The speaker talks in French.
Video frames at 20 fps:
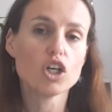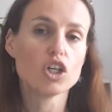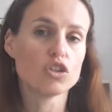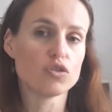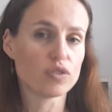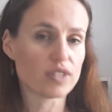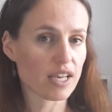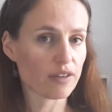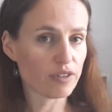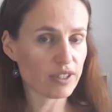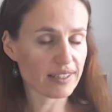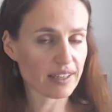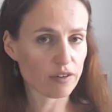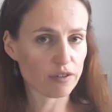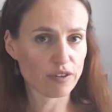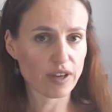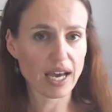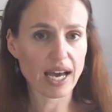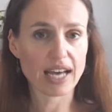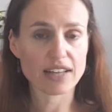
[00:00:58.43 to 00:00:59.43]
je vous invite à
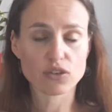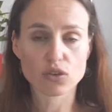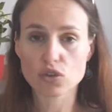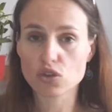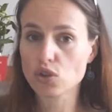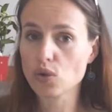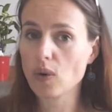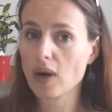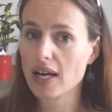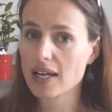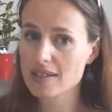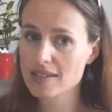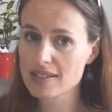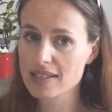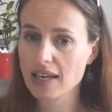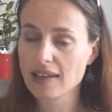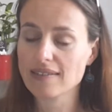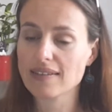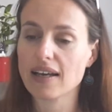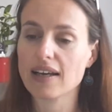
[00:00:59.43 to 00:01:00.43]
faire attention à un
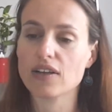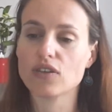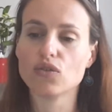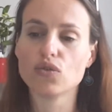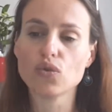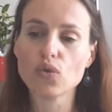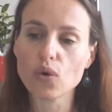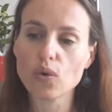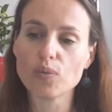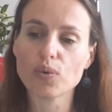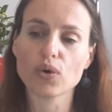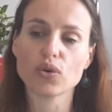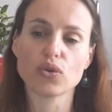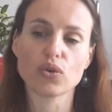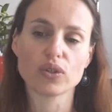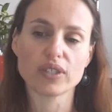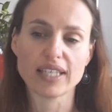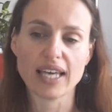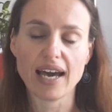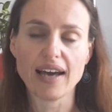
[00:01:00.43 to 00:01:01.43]
certain nombre
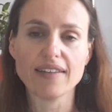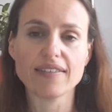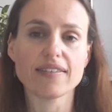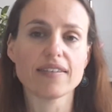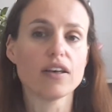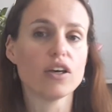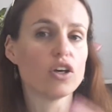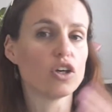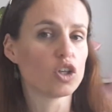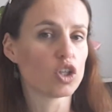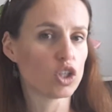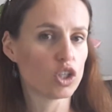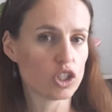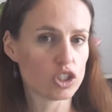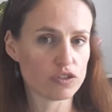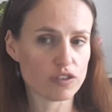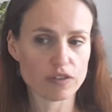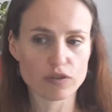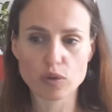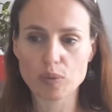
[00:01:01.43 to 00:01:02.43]
de cartes que
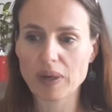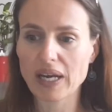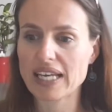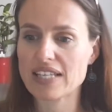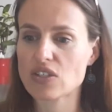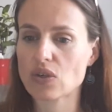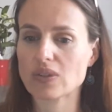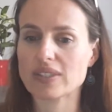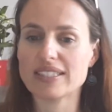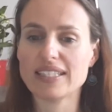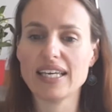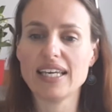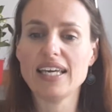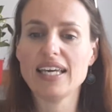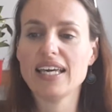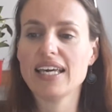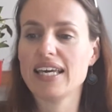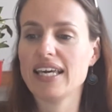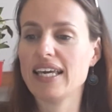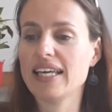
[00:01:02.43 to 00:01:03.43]
je vais vous présenter
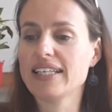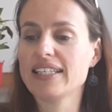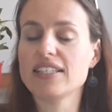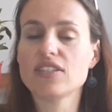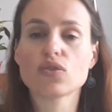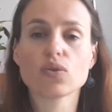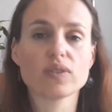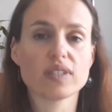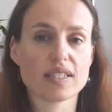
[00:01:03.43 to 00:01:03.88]
et qui sont